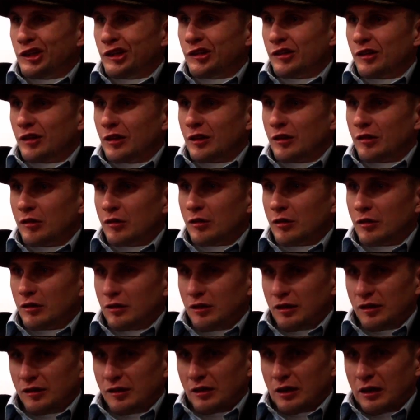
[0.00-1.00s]
nie,
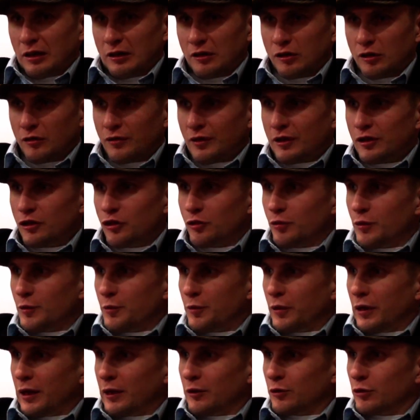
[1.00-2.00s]
nie zrealizowaliśmy
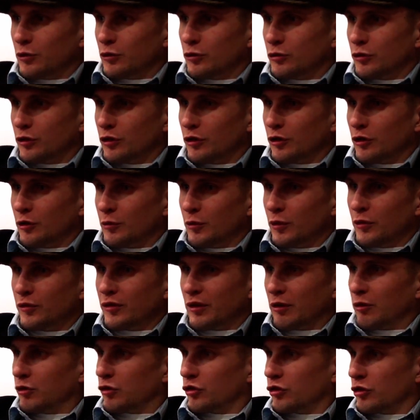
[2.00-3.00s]
planu, który był
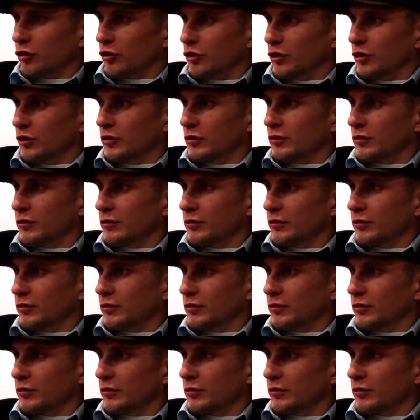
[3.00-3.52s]
założony.